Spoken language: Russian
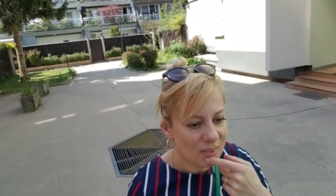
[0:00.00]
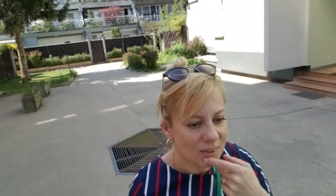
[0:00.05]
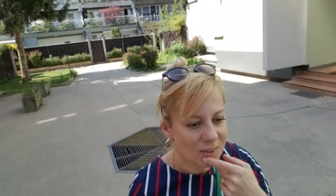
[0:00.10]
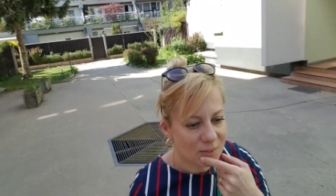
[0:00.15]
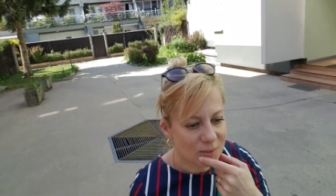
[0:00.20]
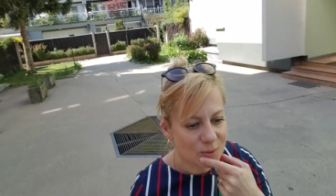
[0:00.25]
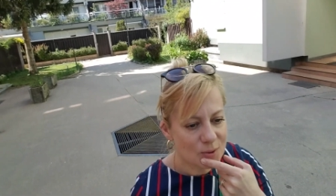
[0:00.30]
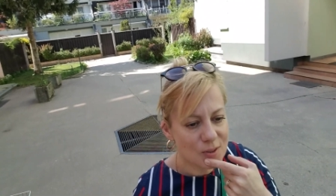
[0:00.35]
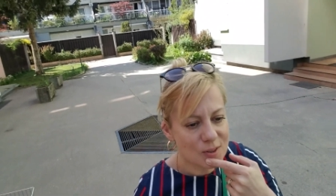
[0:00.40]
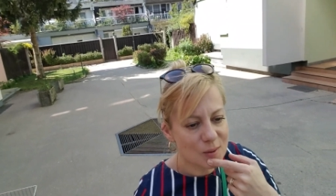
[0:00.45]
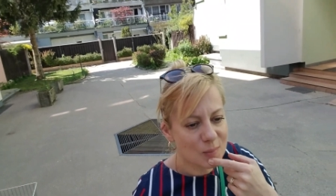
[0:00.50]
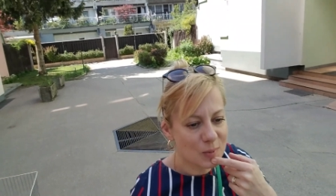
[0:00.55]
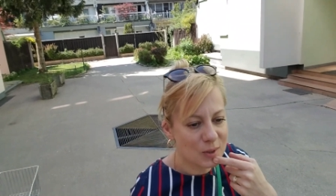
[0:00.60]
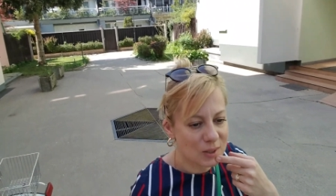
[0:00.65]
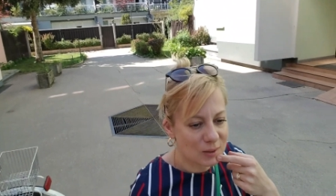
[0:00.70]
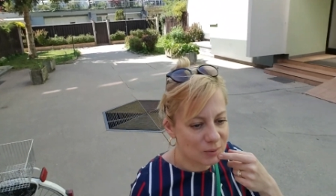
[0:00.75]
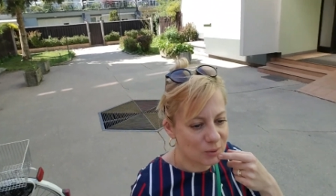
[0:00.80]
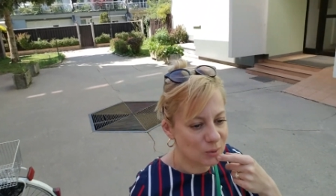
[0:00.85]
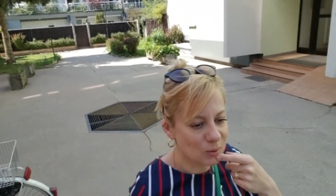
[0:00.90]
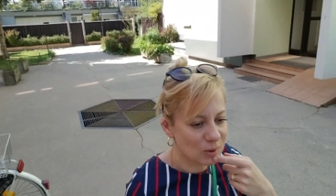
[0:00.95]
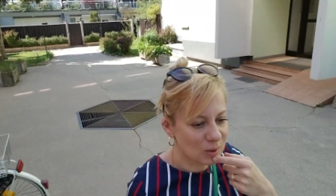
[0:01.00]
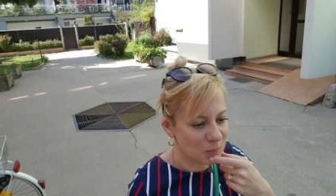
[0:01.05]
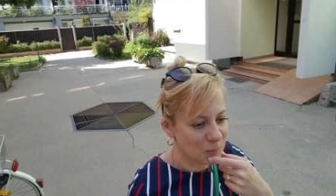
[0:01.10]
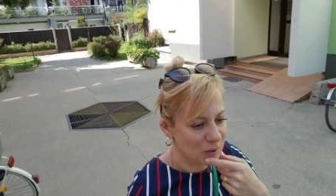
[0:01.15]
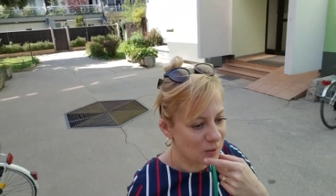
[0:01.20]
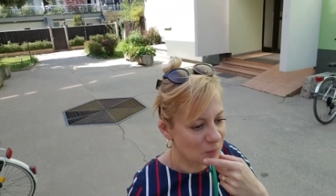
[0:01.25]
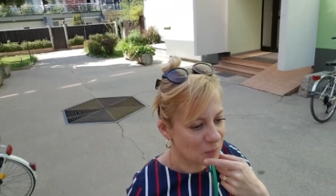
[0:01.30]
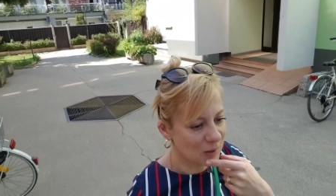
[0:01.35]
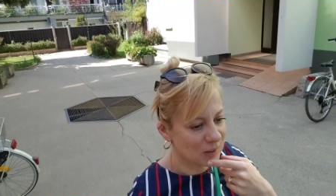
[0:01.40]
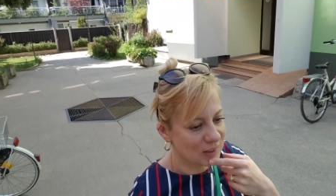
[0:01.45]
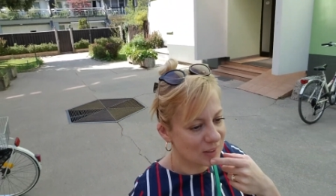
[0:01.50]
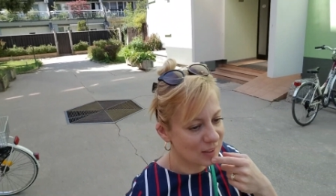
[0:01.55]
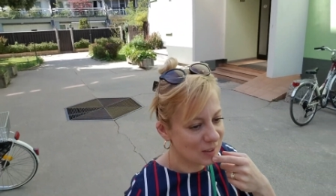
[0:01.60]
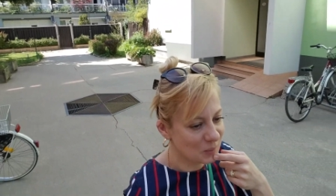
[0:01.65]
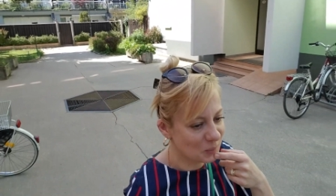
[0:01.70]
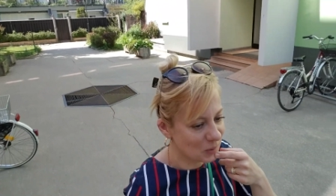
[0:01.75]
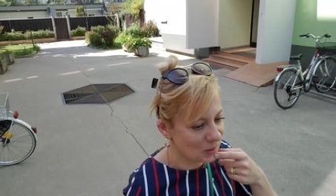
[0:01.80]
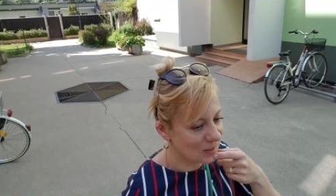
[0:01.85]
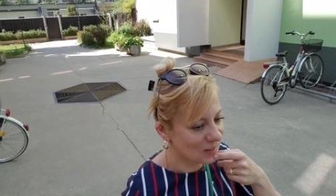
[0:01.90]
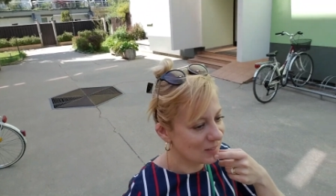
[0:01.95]
нужно было все это посмотреть
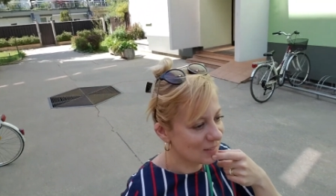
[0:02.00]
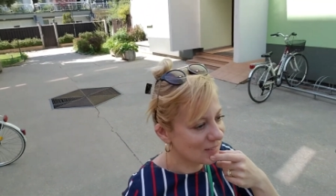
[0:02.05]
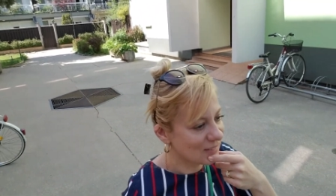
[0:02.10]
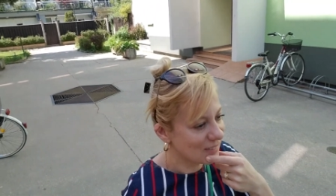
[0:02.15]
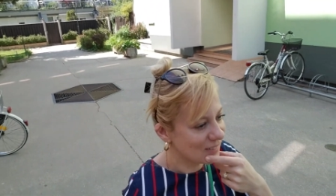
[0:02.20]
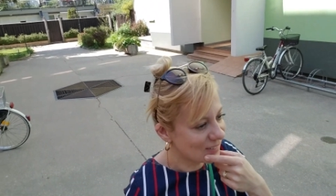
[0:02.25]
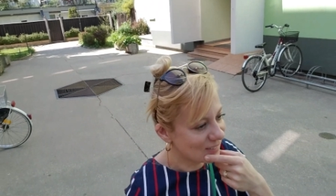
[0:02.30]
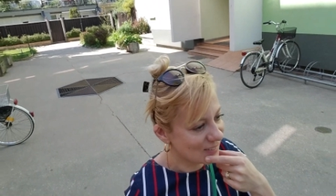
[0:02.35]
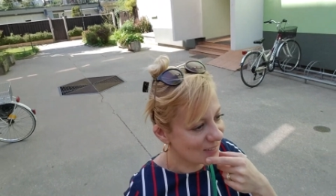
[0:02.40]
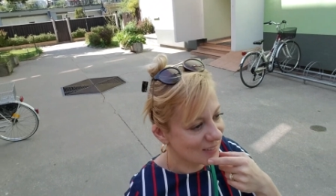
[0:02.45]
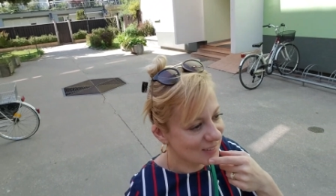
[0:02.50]
и посетить.